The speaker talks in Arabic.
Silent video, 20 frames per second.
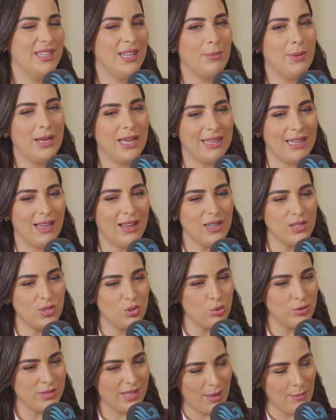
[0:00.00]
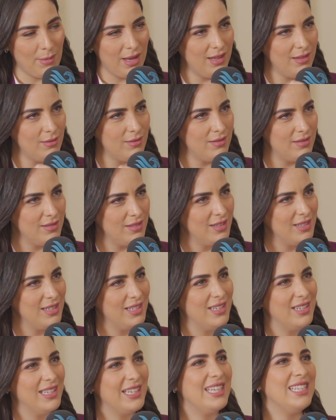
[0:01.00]
ده بقى تخصص كمان آه جديد
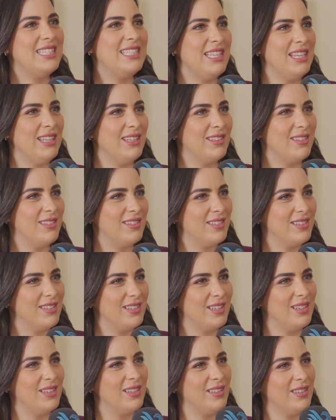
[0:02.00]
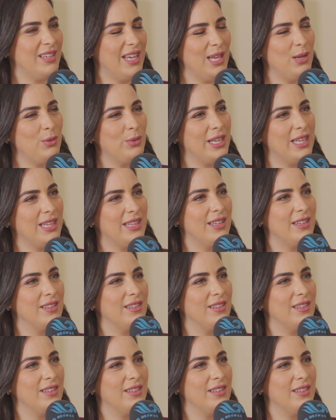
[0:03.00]
جديد اه, آه. حلو جدا